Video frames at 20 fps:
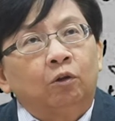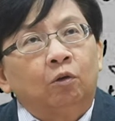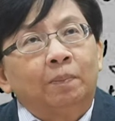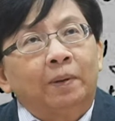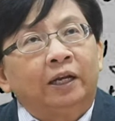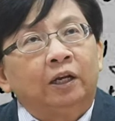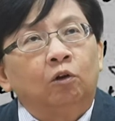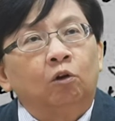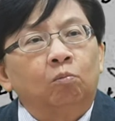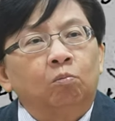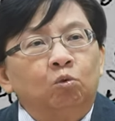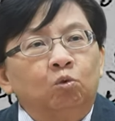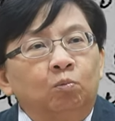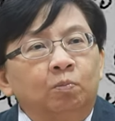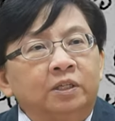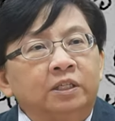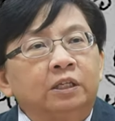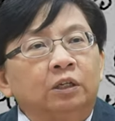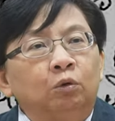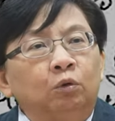ต้องเป็นกรมหลวง
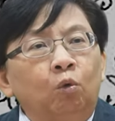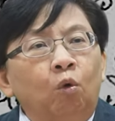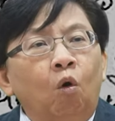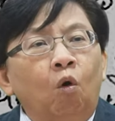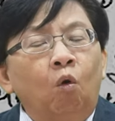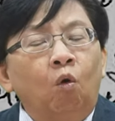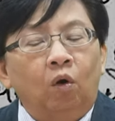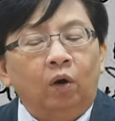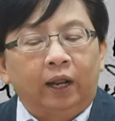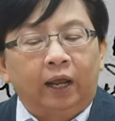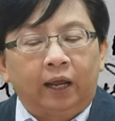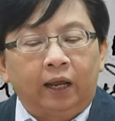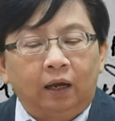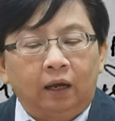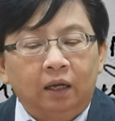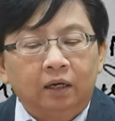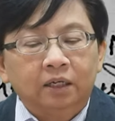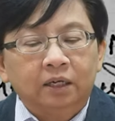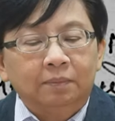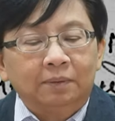พิษณุโลกนะคะ
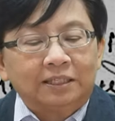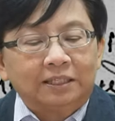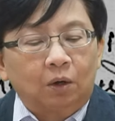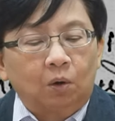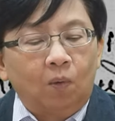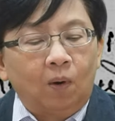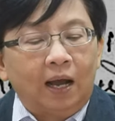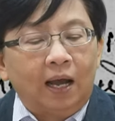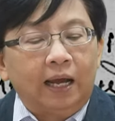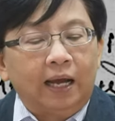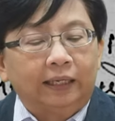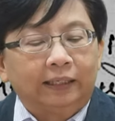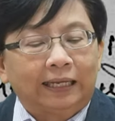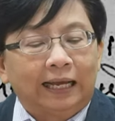ก็เนื่องมาจากว่า